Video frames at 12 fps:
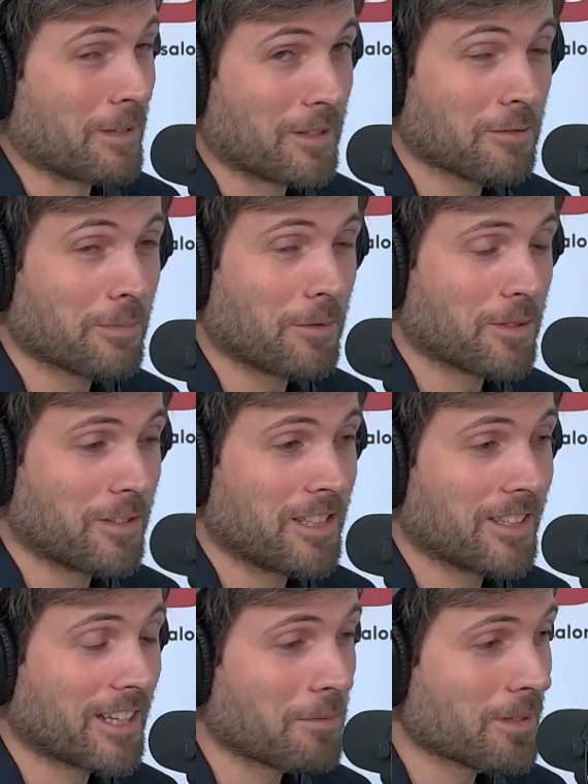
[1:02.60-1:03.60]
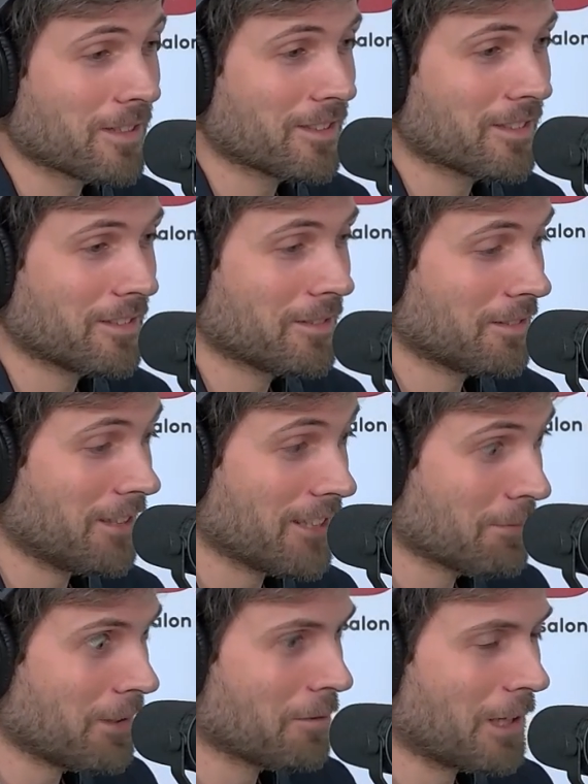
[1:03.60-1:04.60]
Bien sûr, bah, vous avez déjà très bien euh,
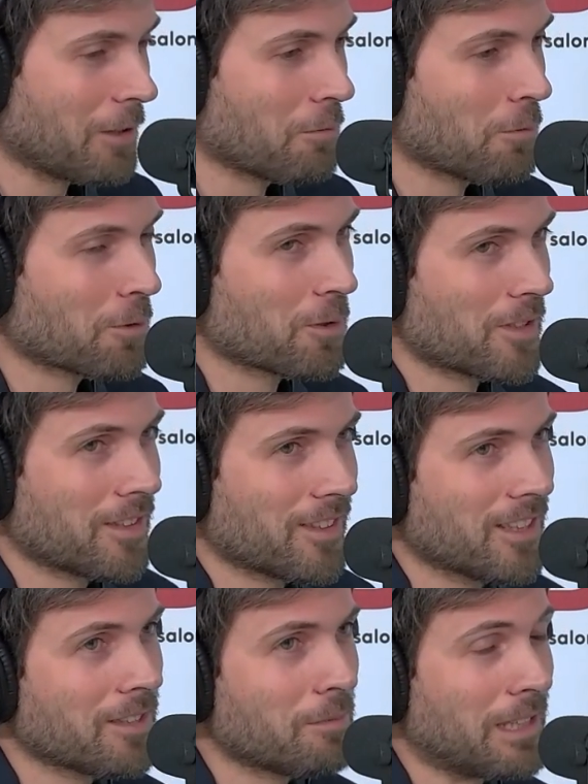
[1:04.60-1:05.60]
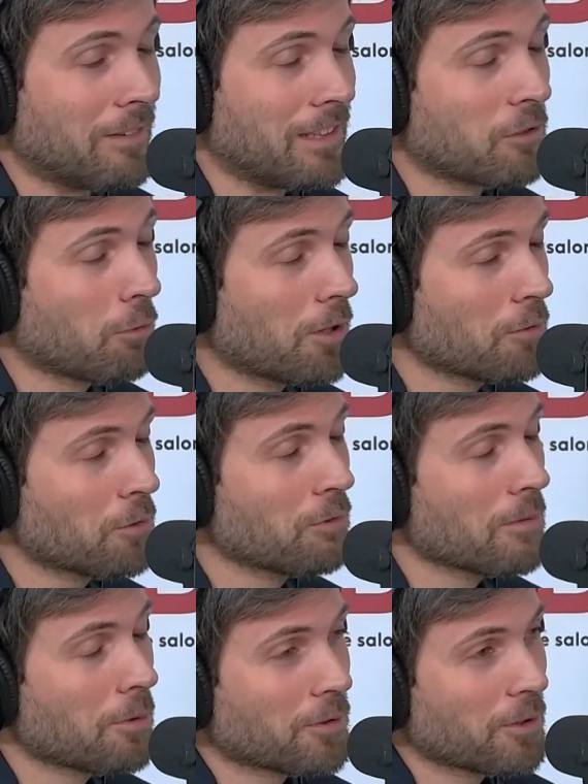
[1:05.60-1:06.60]
expliqué en quelques mots ce que c'était, mais il y avait trois
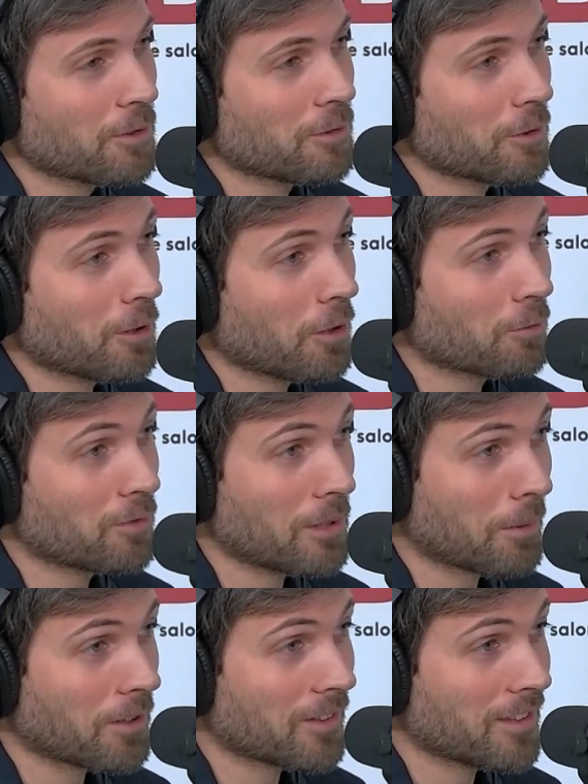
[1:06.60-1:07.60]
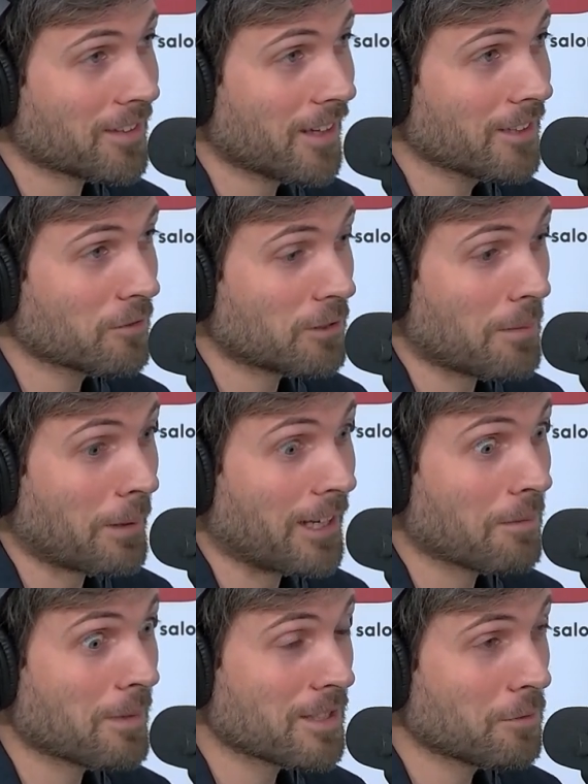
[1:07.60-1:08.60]
notions importantes dans, lorsque vous avez présenté l'ITAC. On a
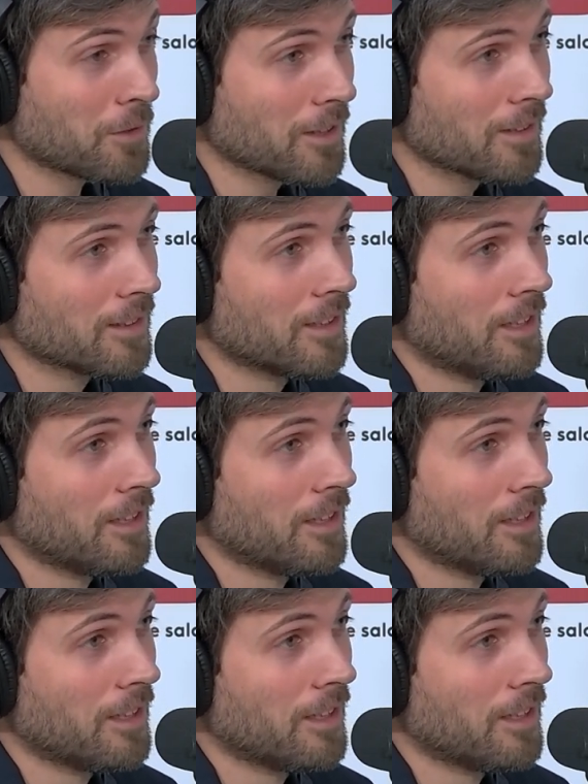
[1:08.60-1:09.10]
parlé de massifier.